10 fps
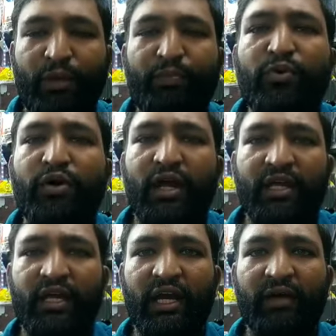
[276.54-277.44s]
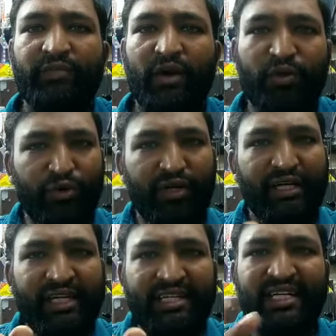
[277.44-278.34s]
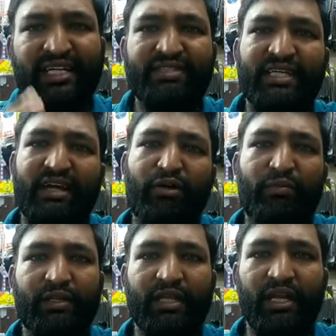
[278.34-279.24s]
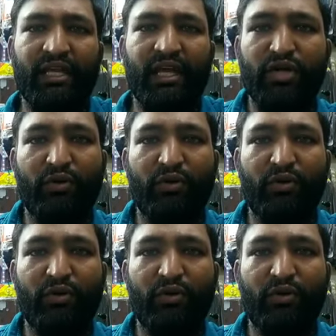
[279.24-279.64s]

பப்புங்கிறாங்க அவர் போட்டிருக்க டிஷர்ட்டை வச்சு கேவலப்படுத்துறாங்க